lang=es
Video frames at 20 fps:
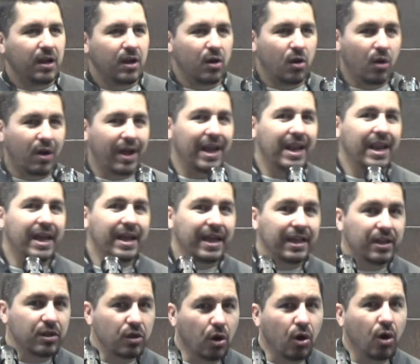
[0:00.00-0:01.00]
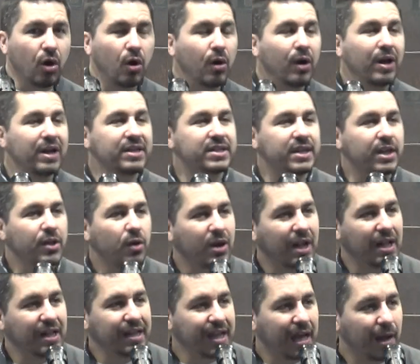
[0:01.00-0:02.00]
Lo que le quitó el Señor
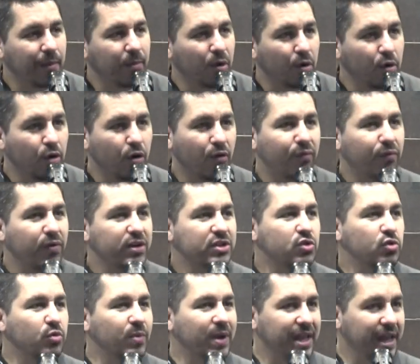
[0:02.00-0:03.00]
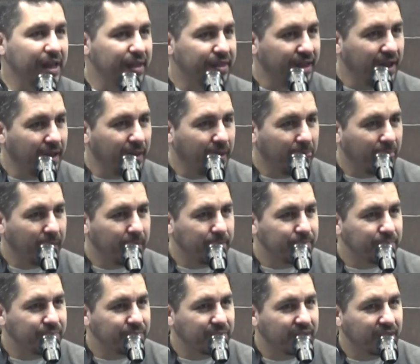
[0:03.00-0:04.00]
al diablo no fue su belleza.
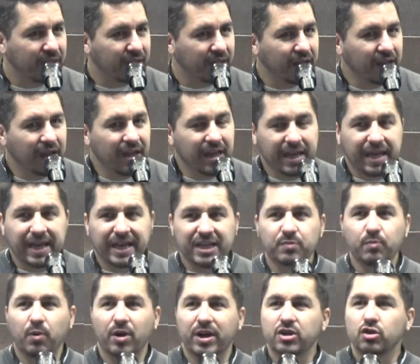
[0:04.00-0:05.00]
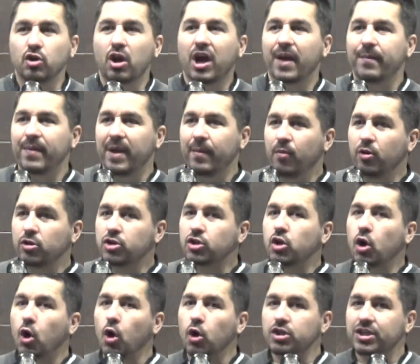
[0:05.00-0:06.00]
Es por eso que vemos
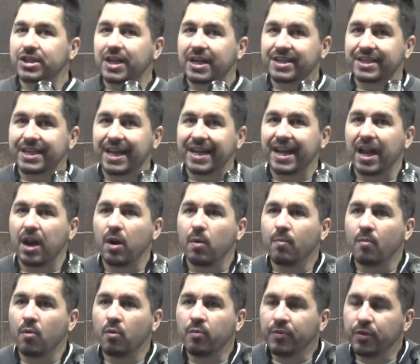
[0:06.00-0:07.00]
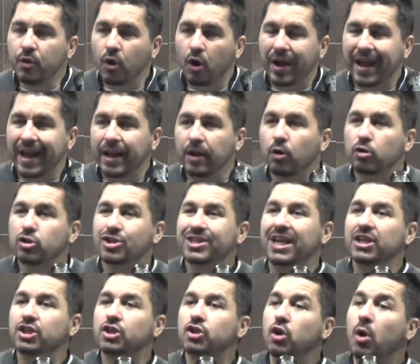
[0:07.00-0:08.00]
cosas en el mundo que nos
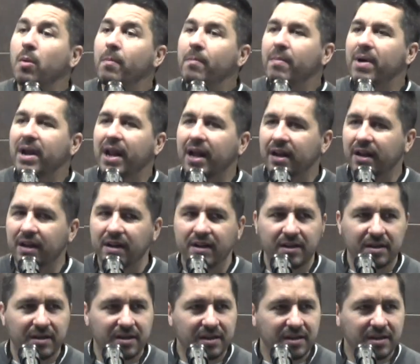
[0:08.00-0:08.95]
asombran